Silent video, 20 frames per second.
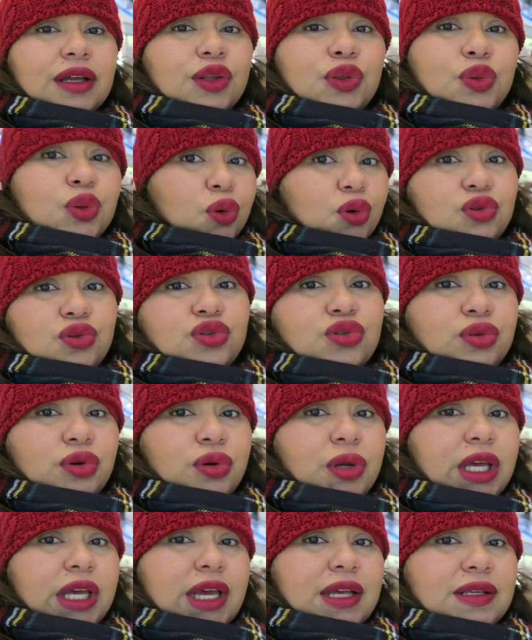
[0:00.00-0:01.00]
que todos os
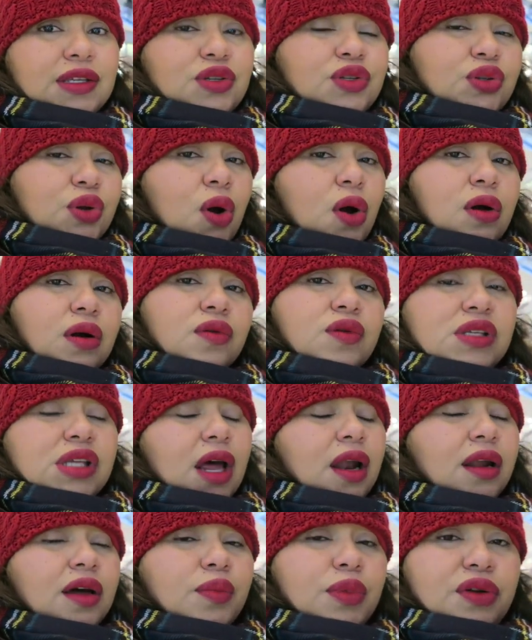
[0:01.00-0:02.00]
noruegueses trocam
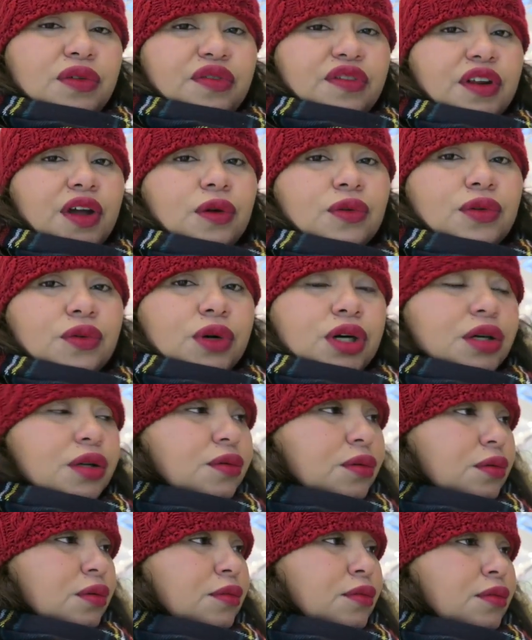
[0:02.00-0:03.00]
salame no final do
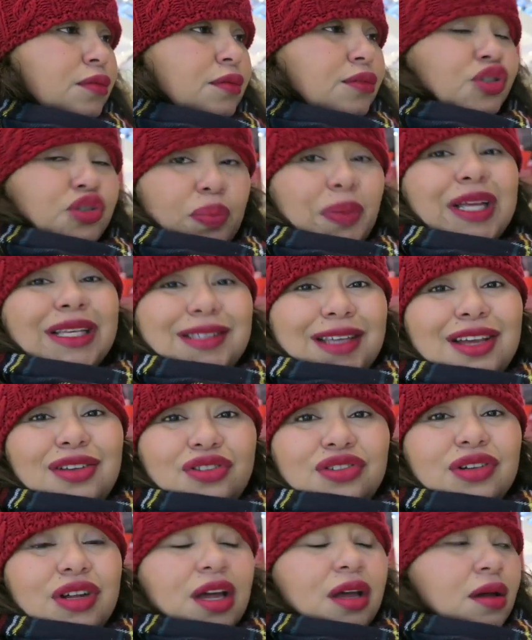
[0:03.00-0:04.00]
ano, de
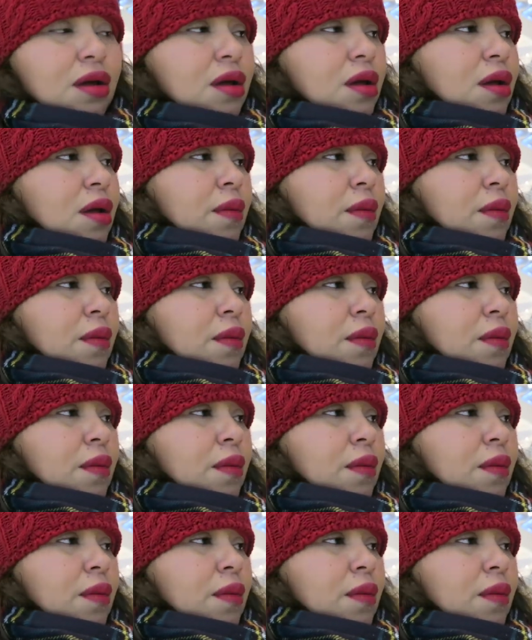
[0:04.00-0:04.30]
presente, né?